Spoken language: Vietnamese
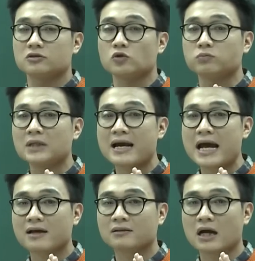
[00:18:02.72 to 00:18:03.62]
Chúng ta
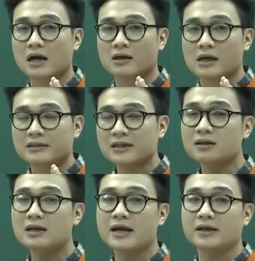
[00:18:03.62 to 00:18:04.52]
đang
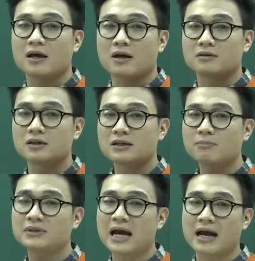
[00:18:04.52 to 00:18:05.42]
nhắc lại những
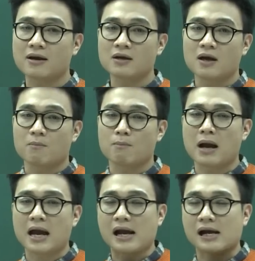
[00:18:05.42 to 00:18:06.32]
năm tháng
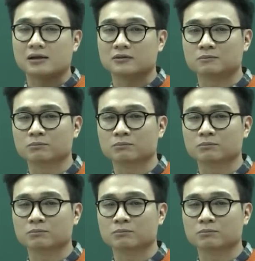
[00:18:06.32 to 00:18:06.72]
mà